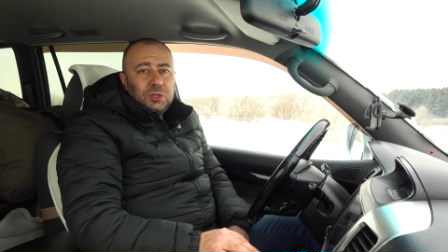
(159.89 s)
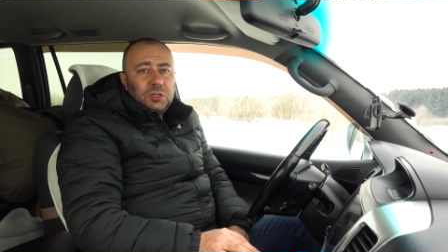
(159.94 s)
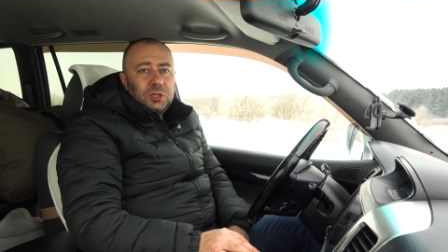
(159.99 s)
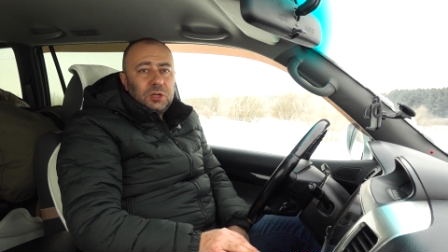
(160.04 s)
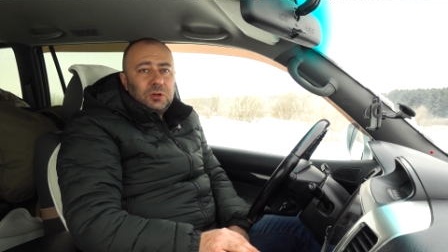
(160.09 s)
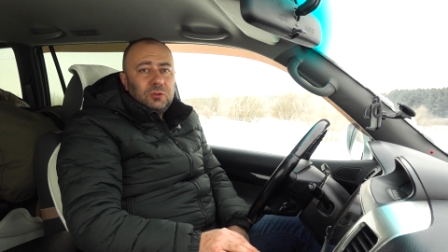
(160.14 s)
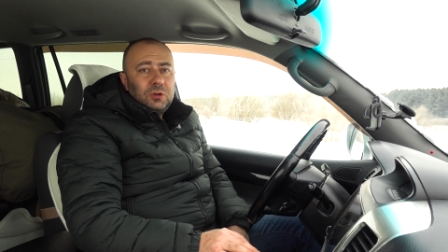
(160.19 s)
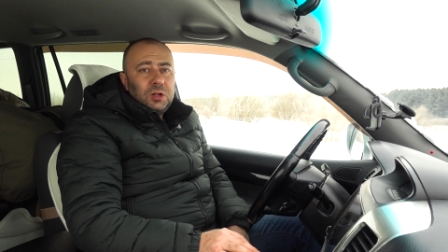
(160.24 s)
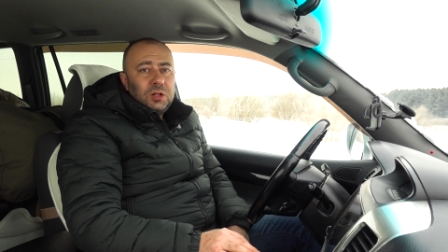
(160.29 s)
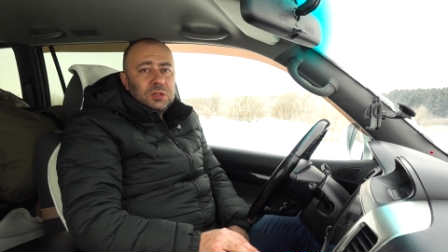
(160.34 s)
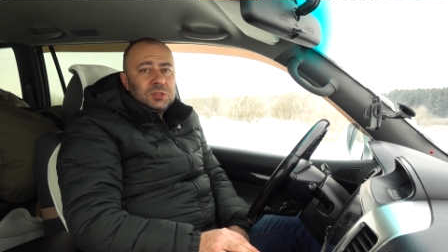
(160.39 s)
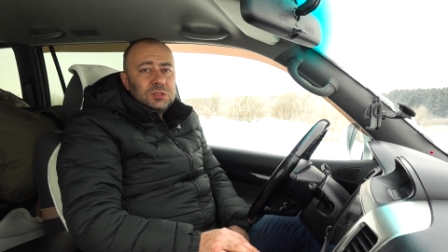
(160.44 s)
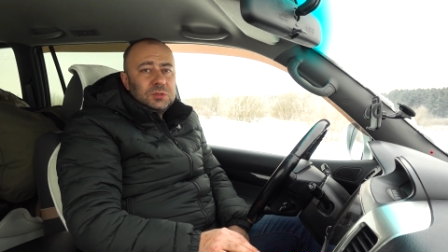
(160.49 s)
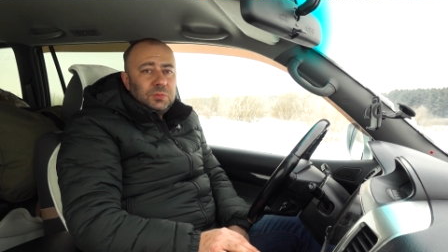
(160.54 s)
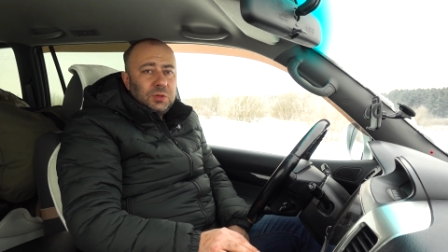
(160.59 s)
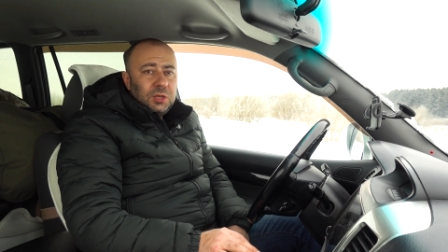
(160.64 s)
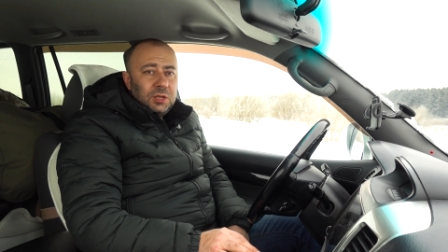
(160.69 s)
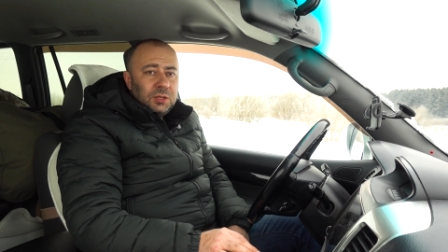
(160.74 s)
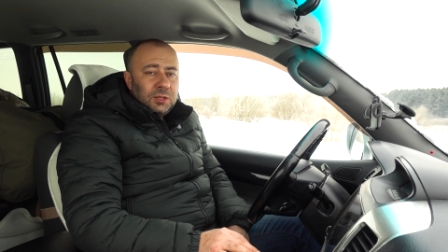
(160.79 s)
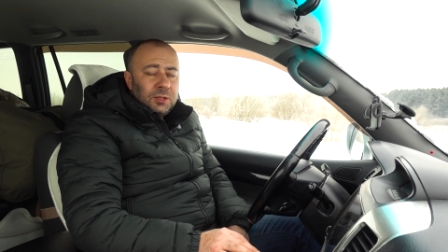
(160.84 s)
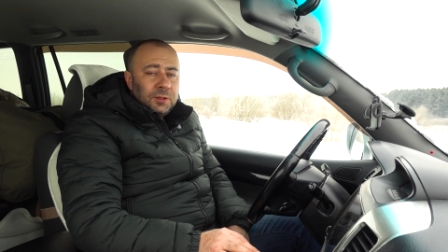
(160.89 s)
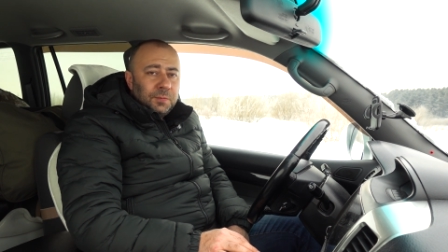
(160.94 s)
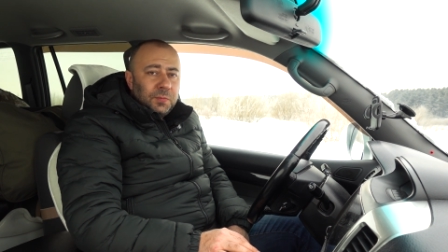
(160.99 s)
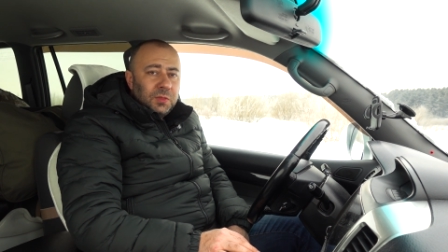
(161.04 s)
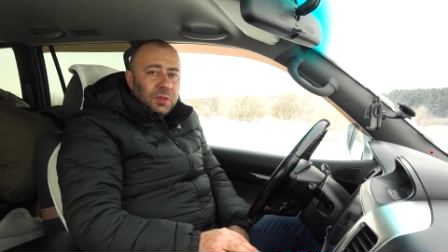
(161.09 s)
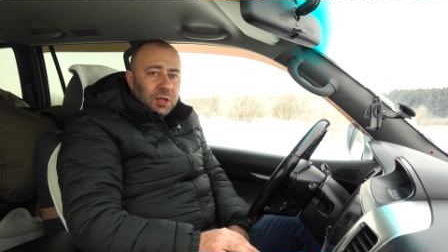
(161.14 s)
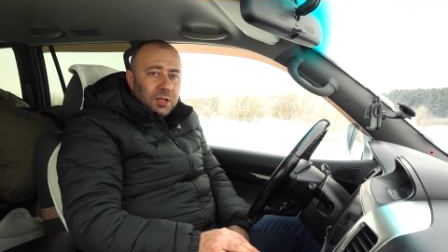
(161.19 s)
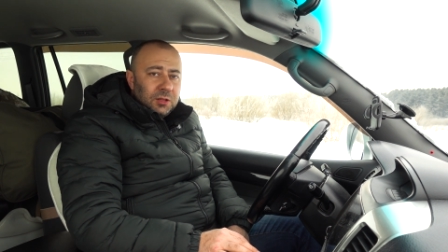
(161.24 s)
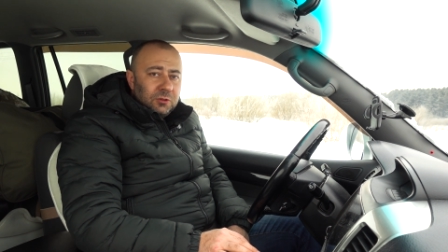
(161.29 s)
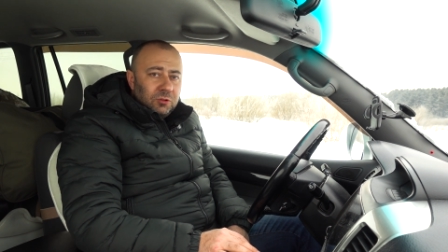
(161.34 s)
интервал смены
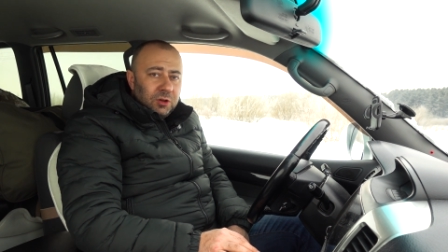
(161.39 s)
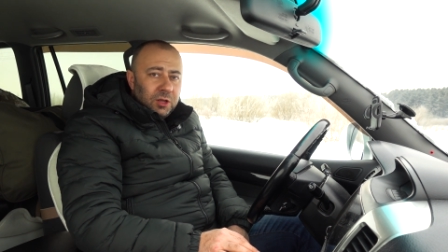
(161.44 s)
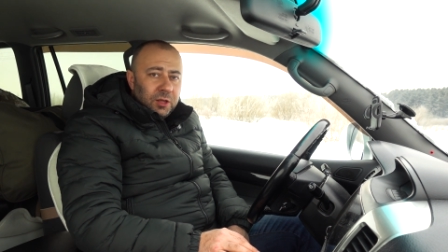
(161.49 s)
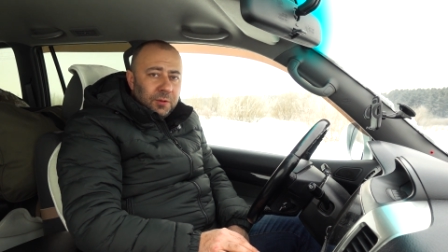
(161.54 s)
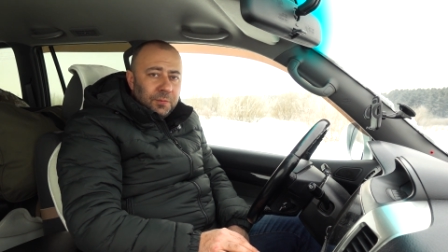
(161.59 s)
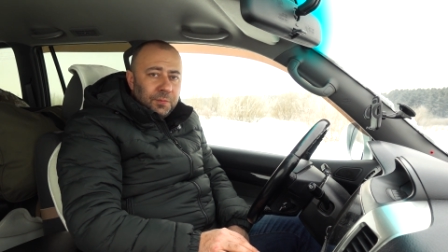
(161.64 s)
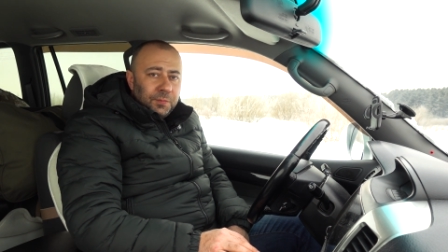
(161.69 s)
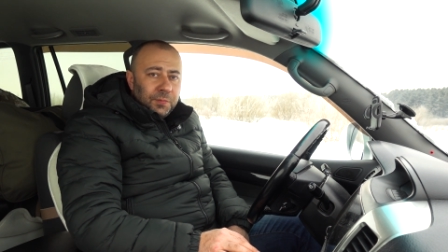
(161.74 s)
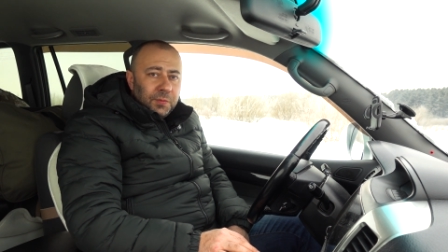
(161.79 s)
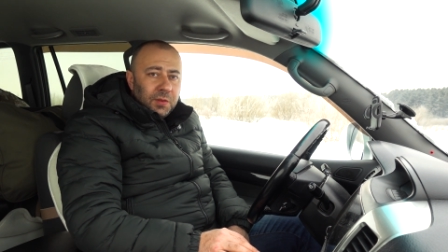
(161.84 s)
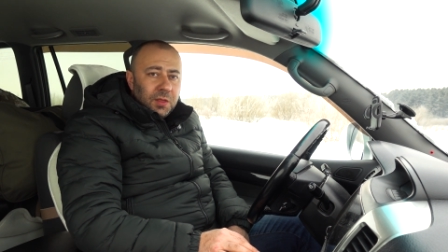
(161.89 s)
на надвое.